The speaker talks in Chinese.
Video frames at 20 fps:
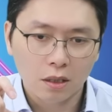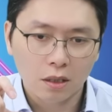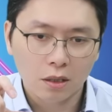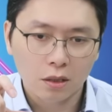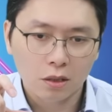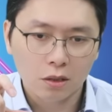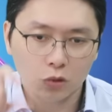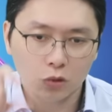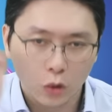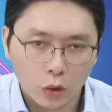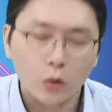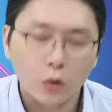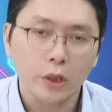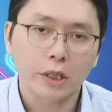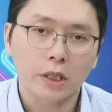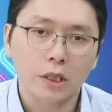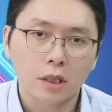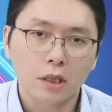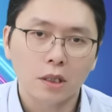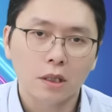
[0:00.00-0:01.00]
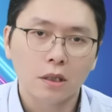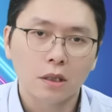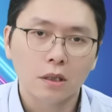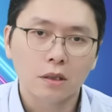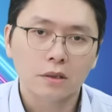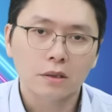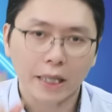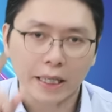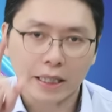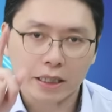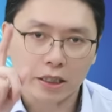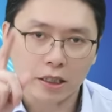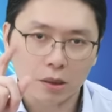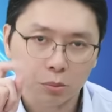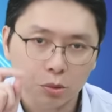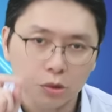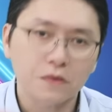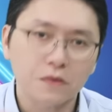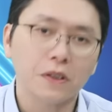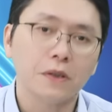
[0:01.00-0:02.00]
最贵的，台电的
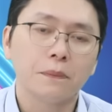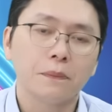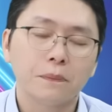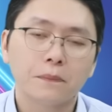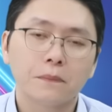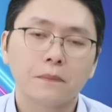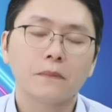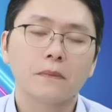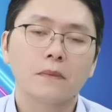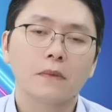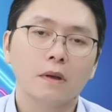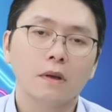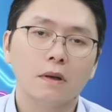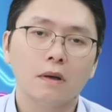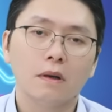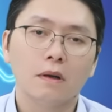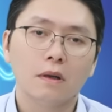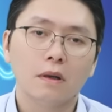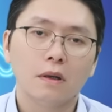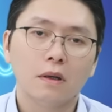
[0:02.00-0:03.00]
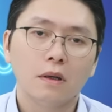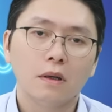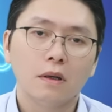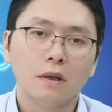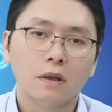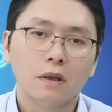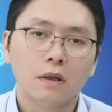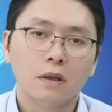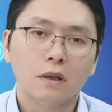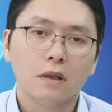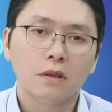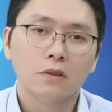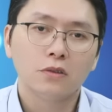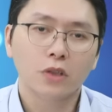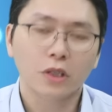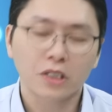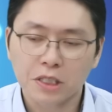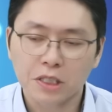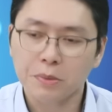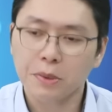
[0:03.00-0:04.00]
部分，哦、是，所
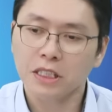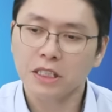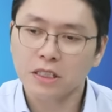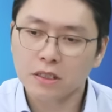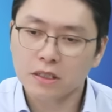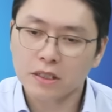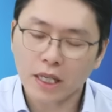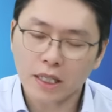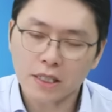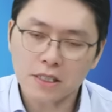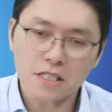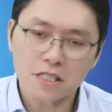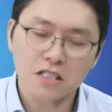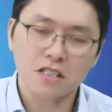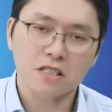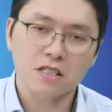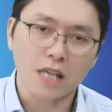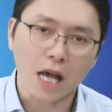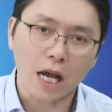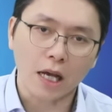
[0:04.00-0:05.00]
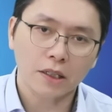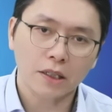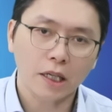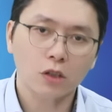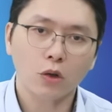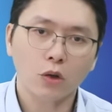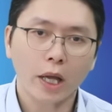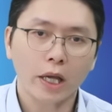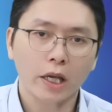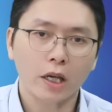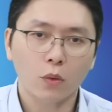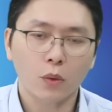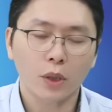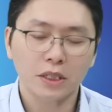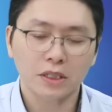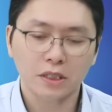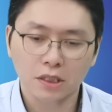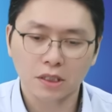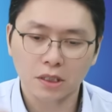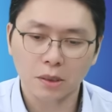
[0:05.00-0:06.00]
以即便是电一直涨，它都还可以维
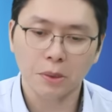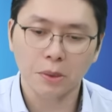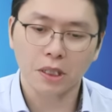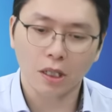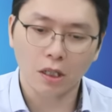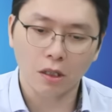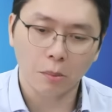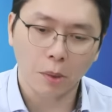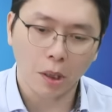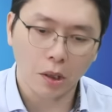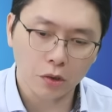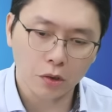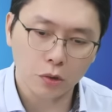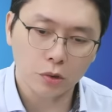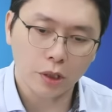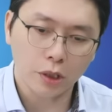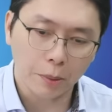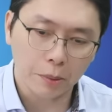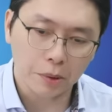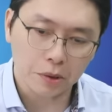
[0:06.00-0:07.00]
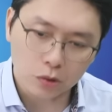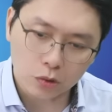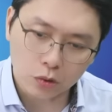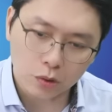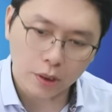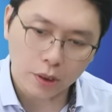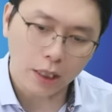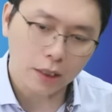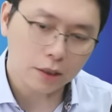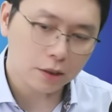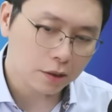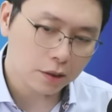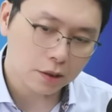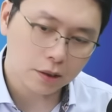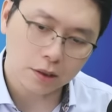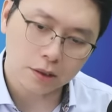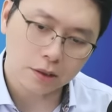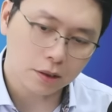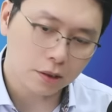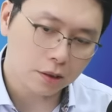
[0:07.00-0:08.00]
持这么高的毛利率，代表就是说它的一
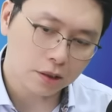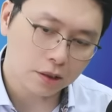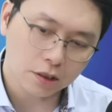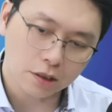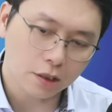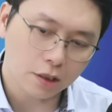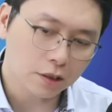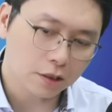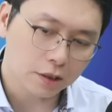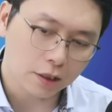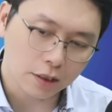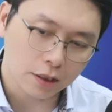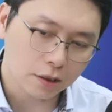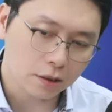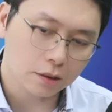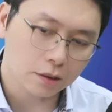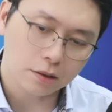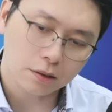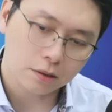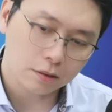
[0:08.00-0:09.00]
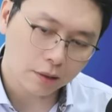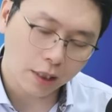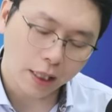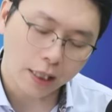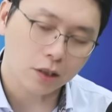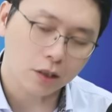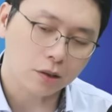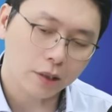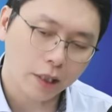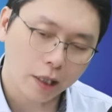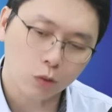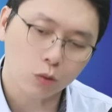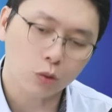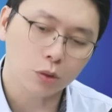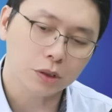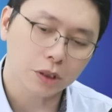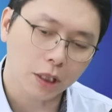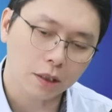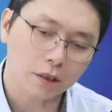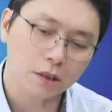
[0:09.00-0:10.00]
个这个竞争力实在是太太过
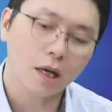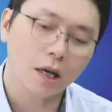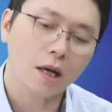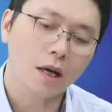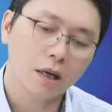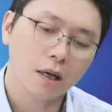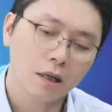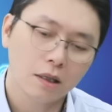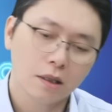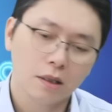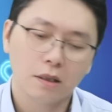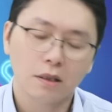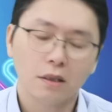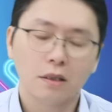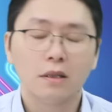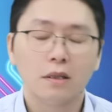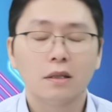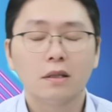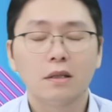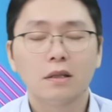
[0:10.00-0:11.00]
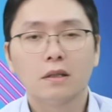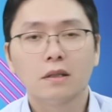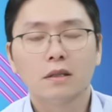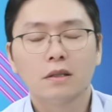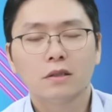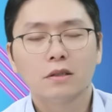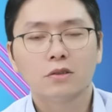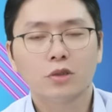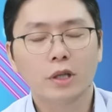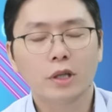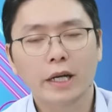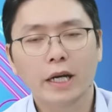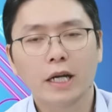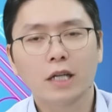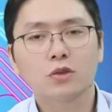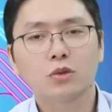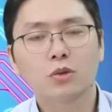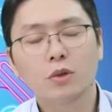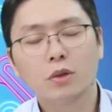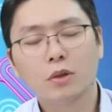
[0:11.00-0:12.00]
强大，嗯，所以人家
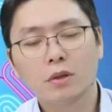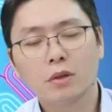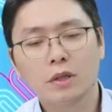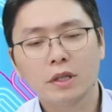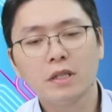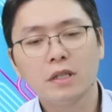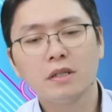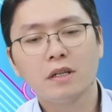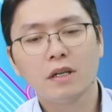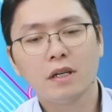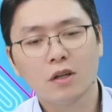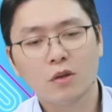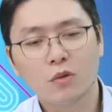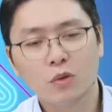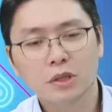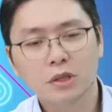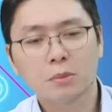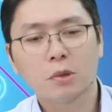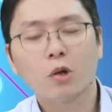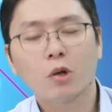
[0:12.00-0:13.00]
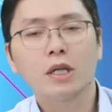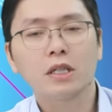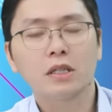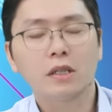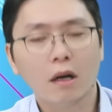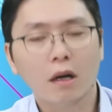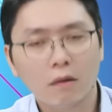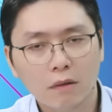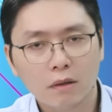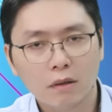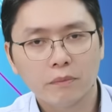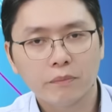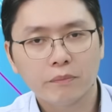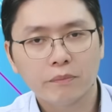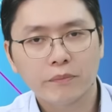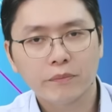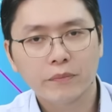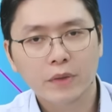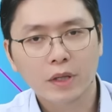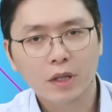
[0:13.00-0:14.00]
说 Intel 为什么快倒，
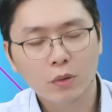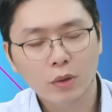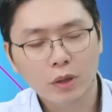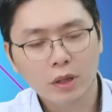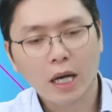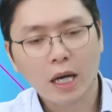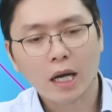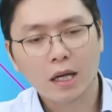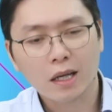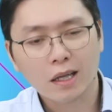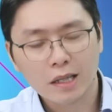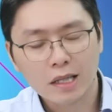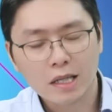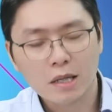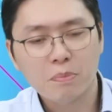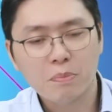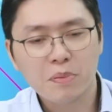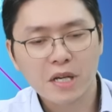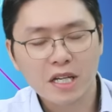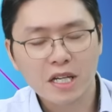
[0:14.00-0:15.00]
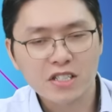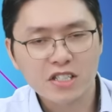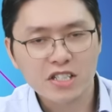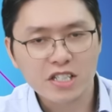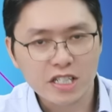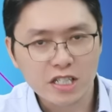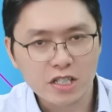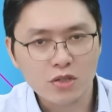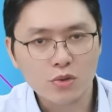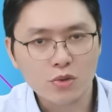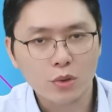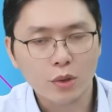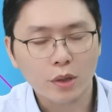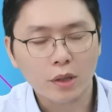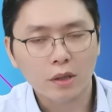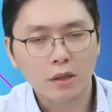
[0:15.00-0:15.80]
因为它。一片金元，